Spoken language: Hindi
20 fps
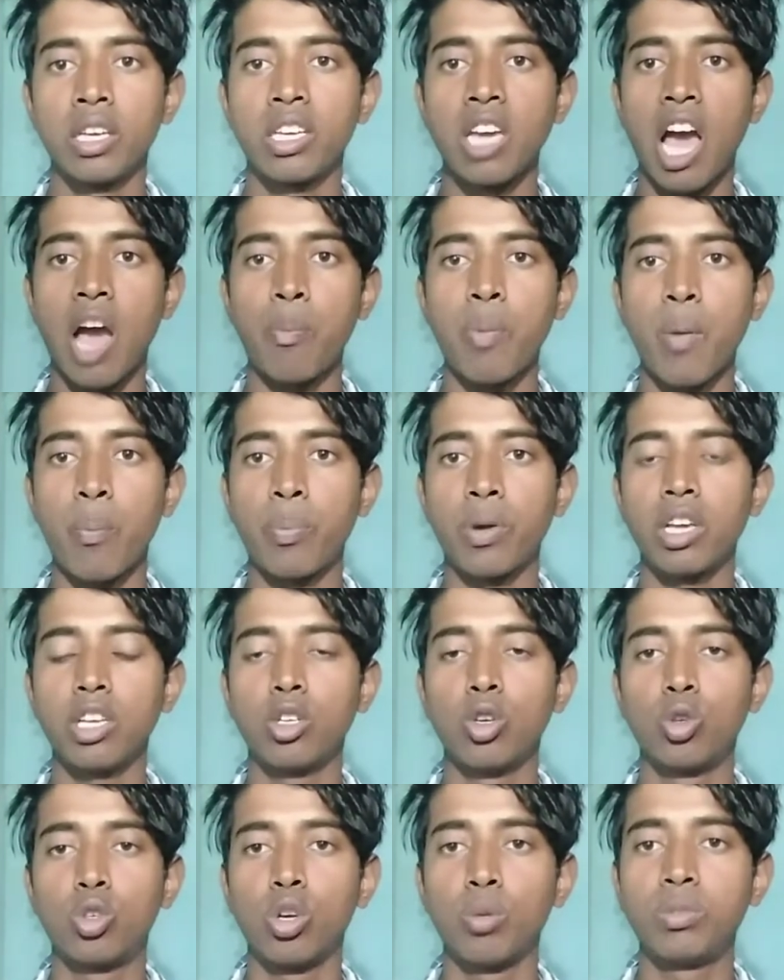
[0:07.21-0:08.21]
कि आप अपने
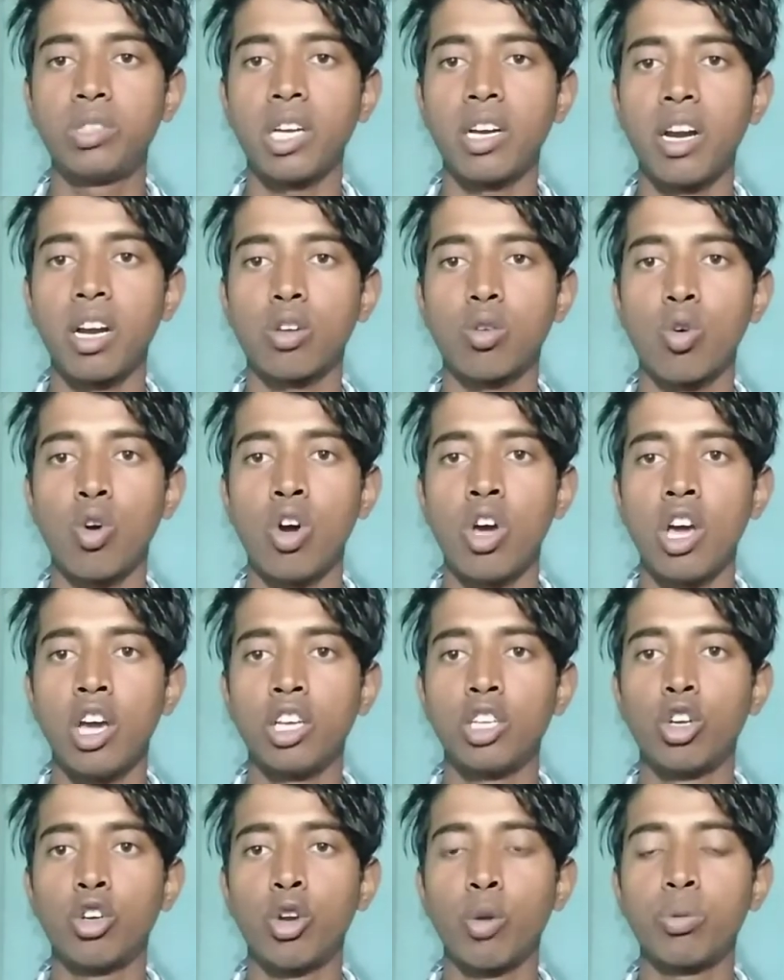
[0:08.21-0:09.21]
YouTube चैनल को
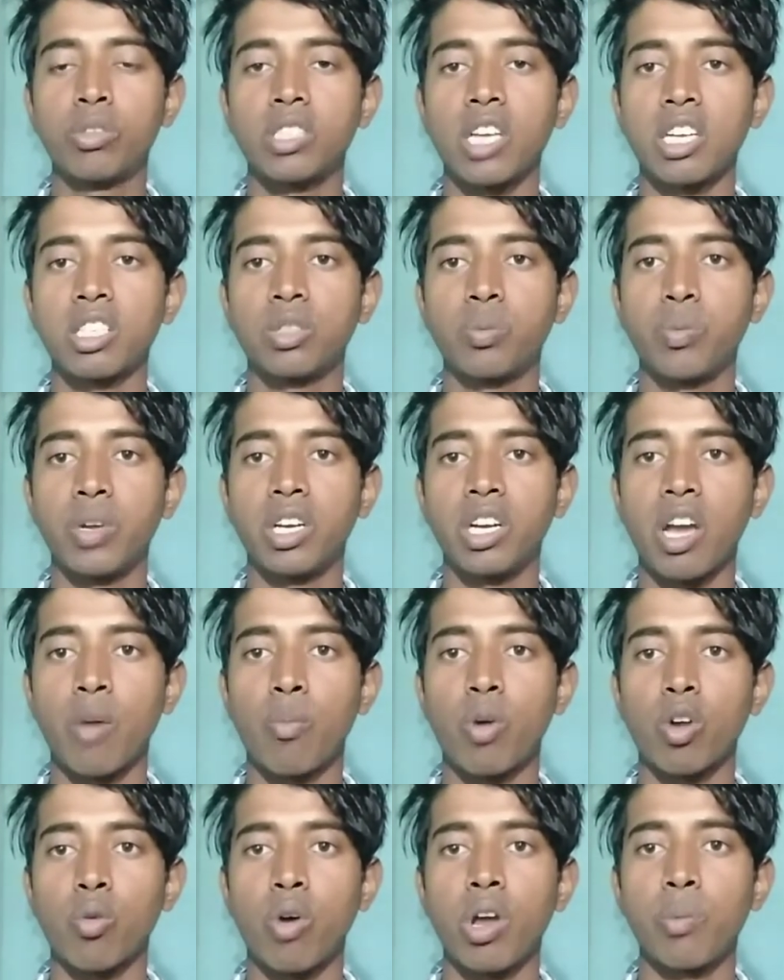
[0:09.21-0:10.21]
YouTube सर्च में
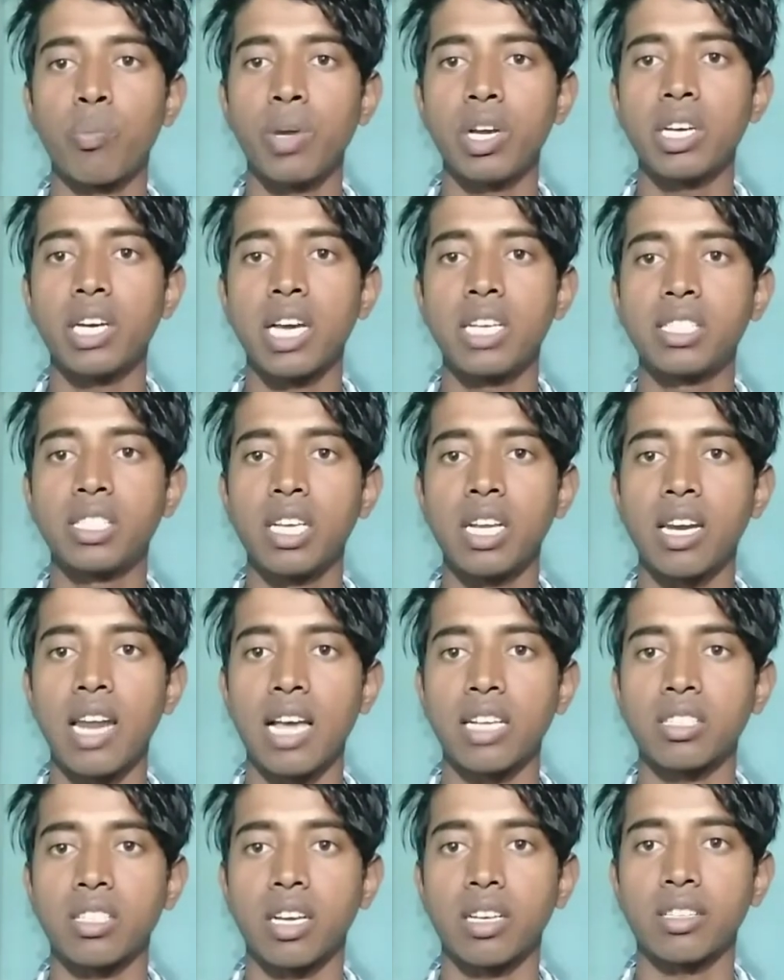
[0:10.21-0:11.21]
नंबर वन में कैसे
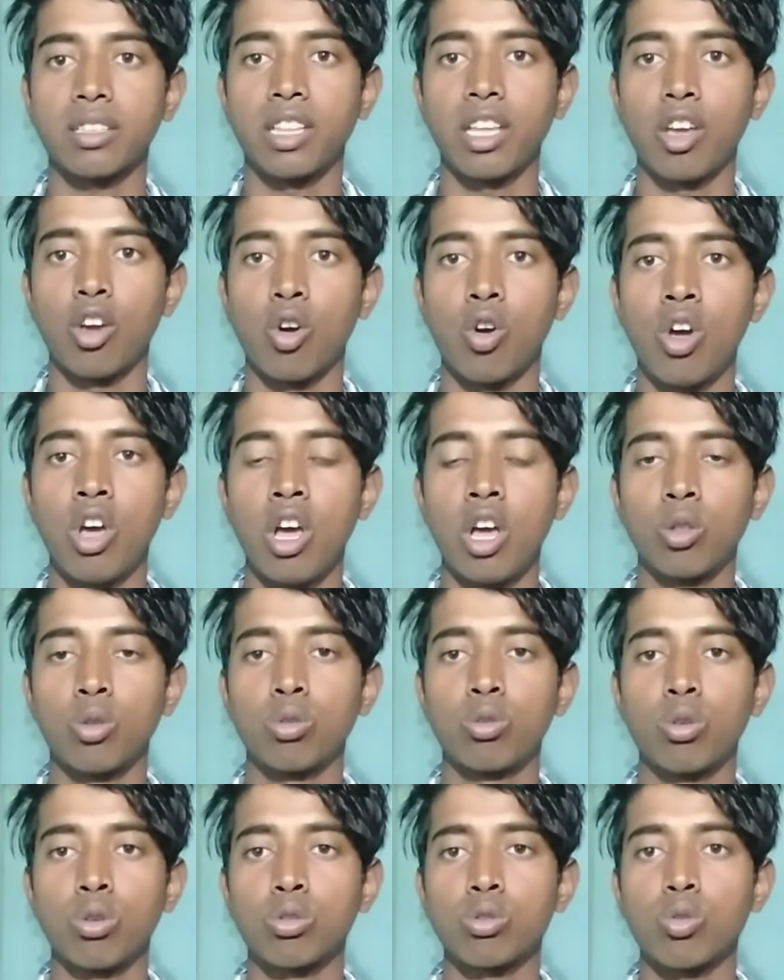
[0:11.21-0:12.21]
ला सकते हो
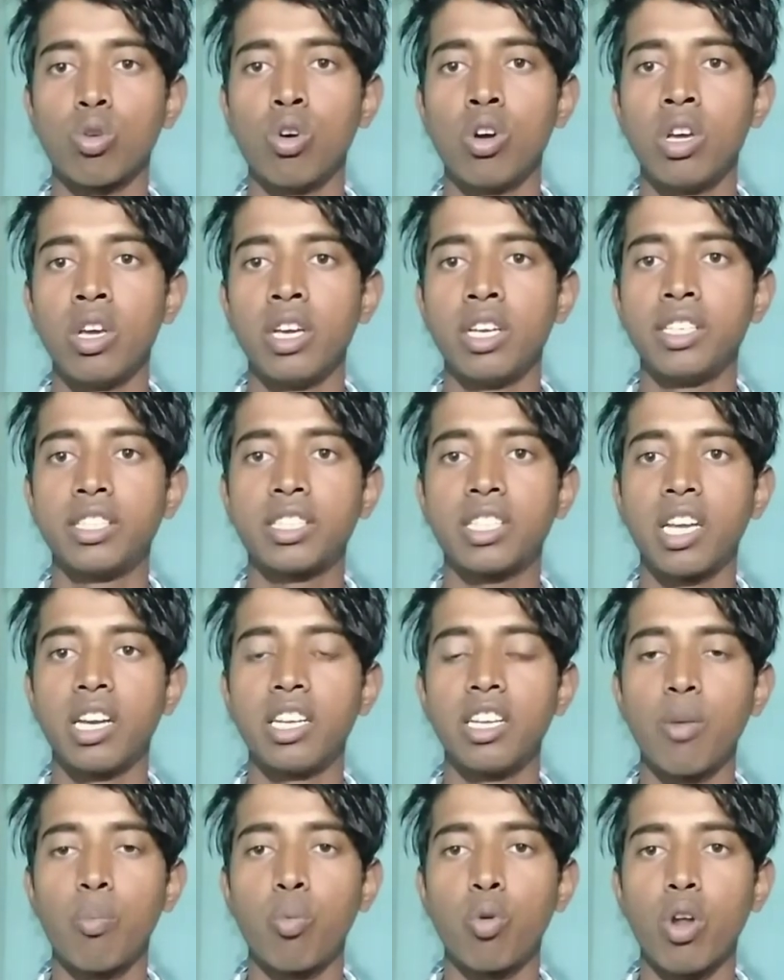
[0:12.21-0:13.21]
तो दोस्तों इसके
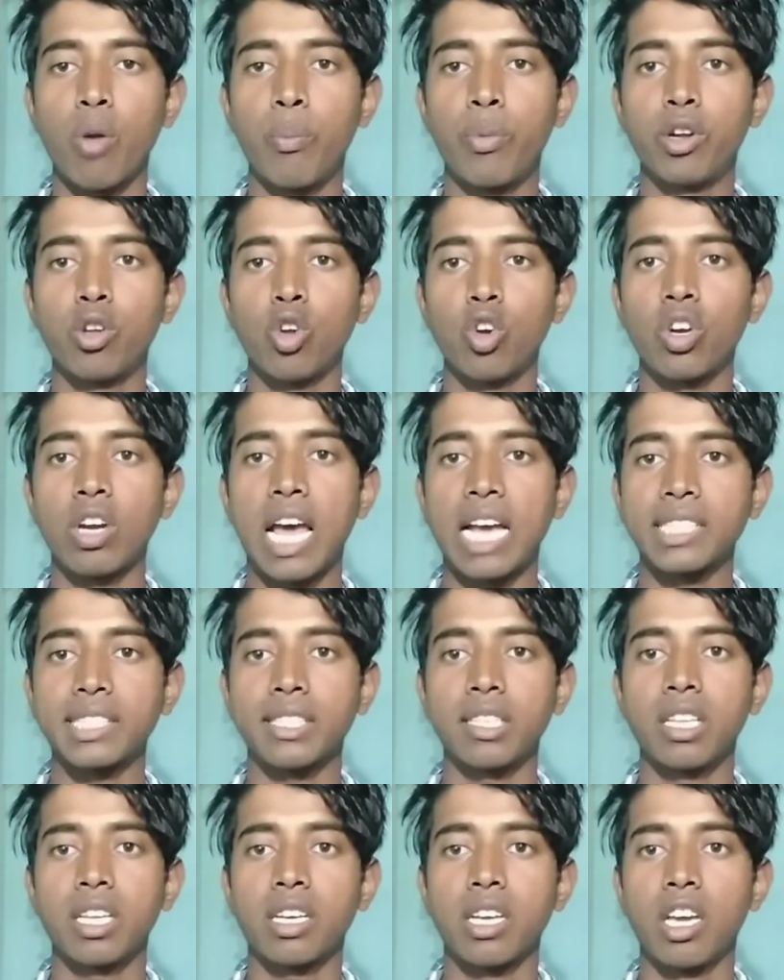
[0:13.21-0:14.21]
लिए पूरा वीडियो
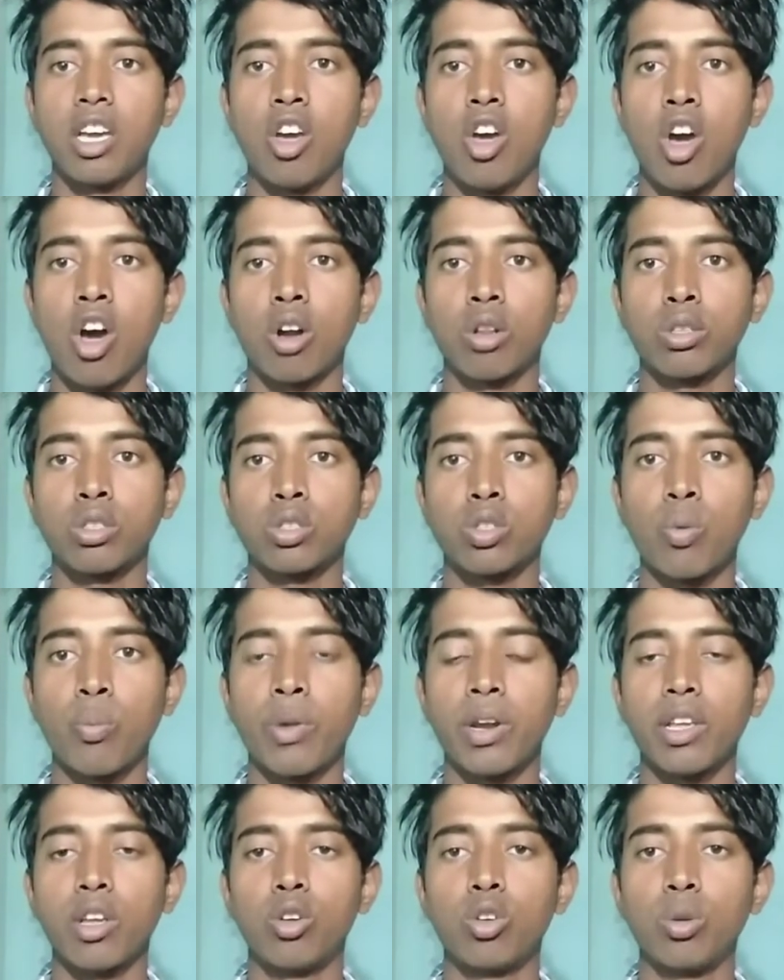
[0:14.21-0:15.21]
लास्ट देखें और दोस्तों
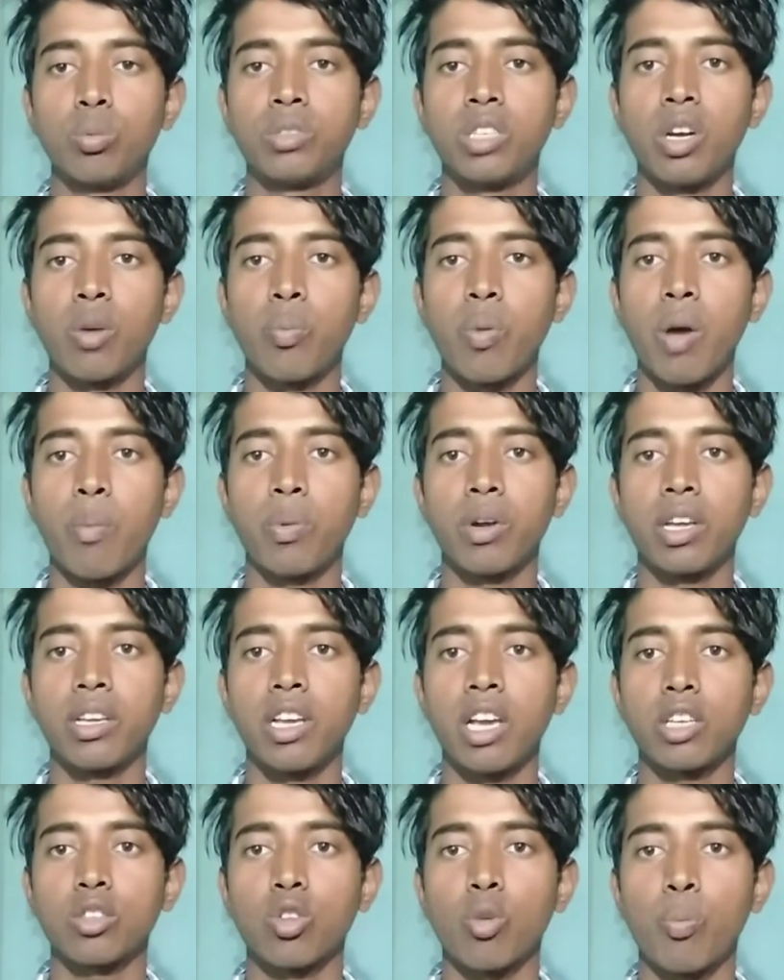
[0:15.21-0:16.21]
मेरे YouTube चैनल पर आप
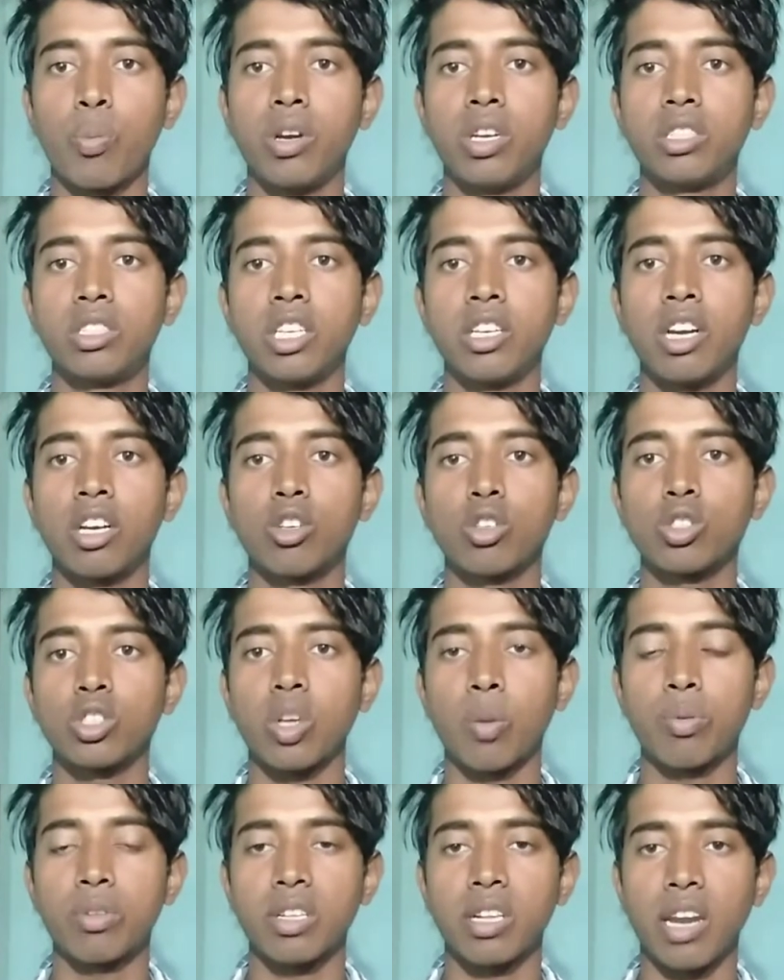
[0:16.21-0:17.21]
नहीं आए तो प्लीज चैनल को
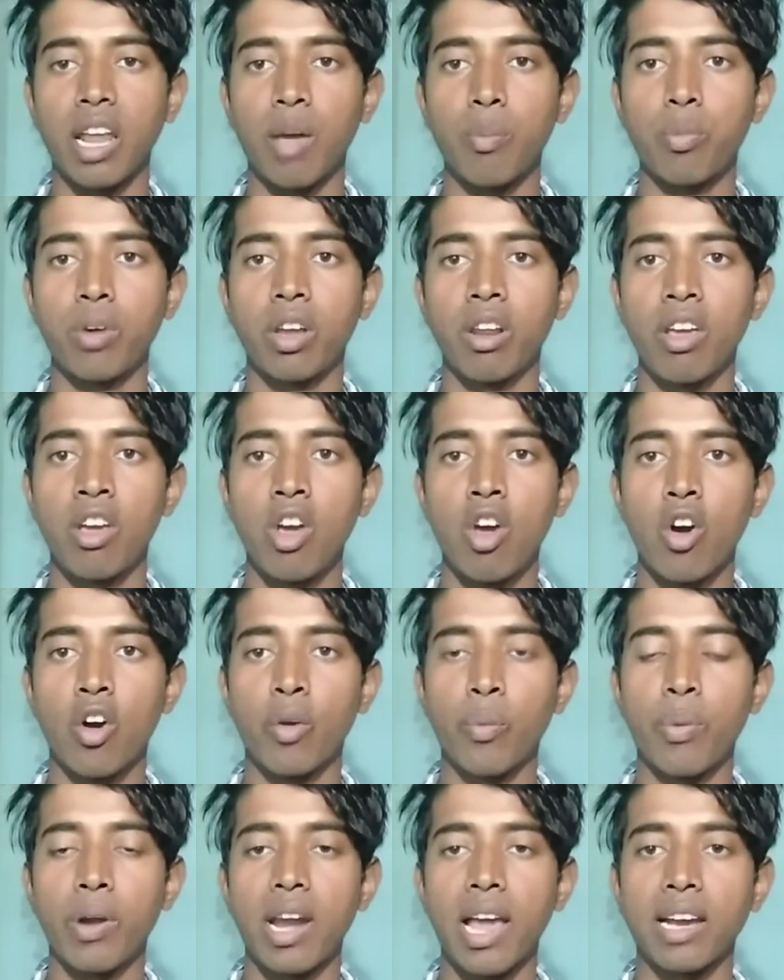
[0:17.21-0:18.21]
सब्सक्राइब करें
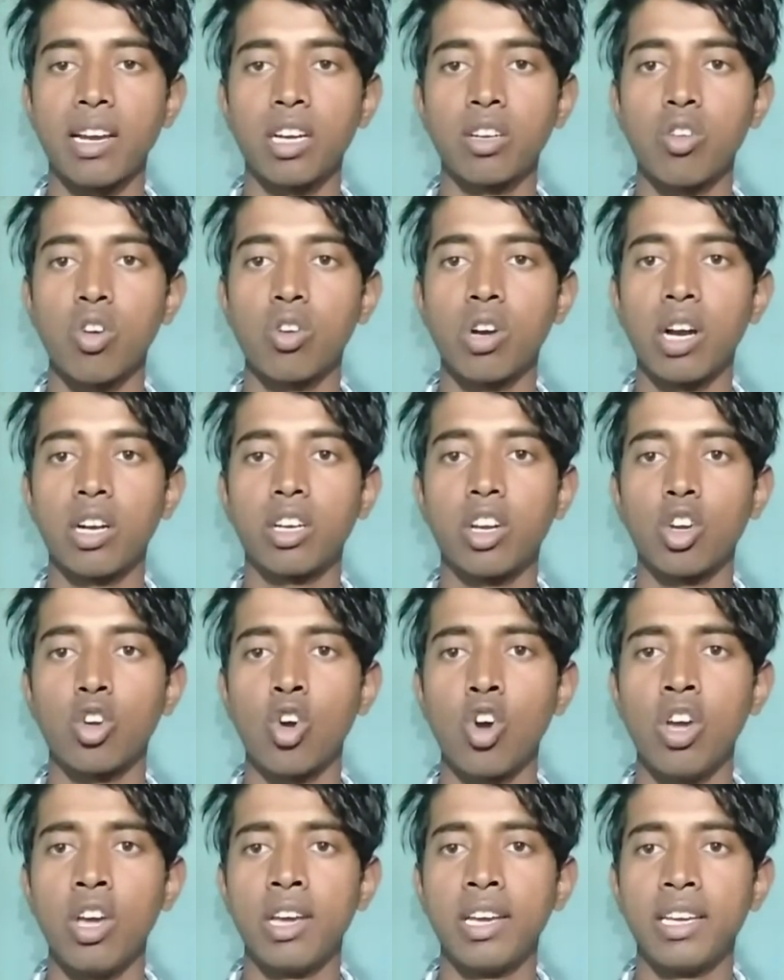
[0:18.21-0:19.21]
और बेलाइकन को घंटे
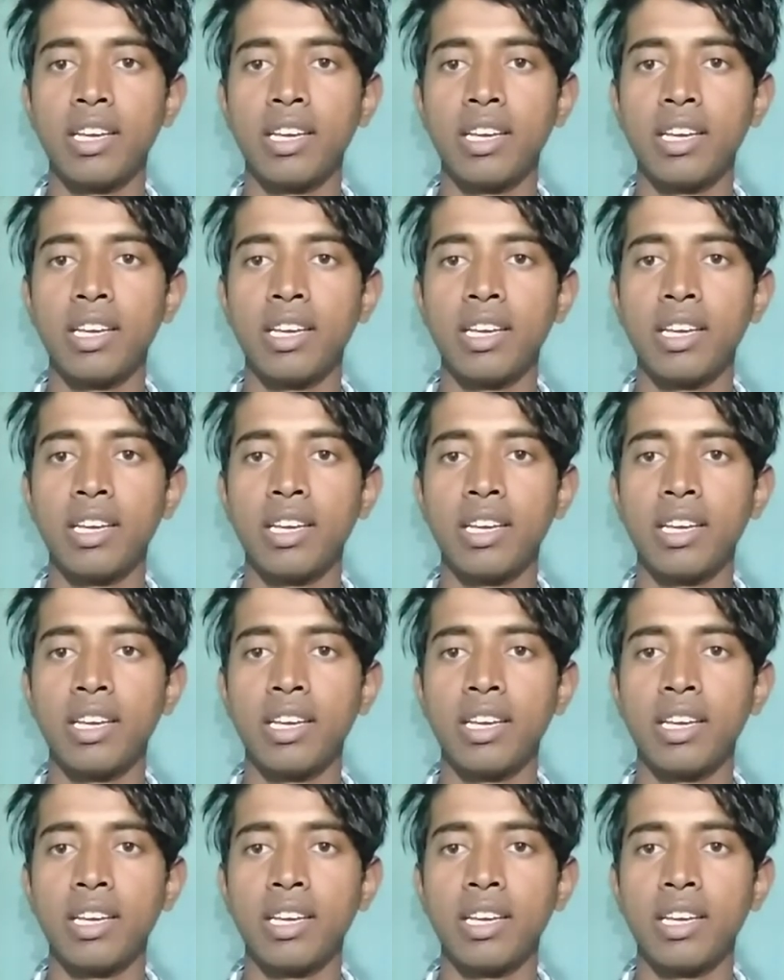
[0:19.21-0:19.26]
को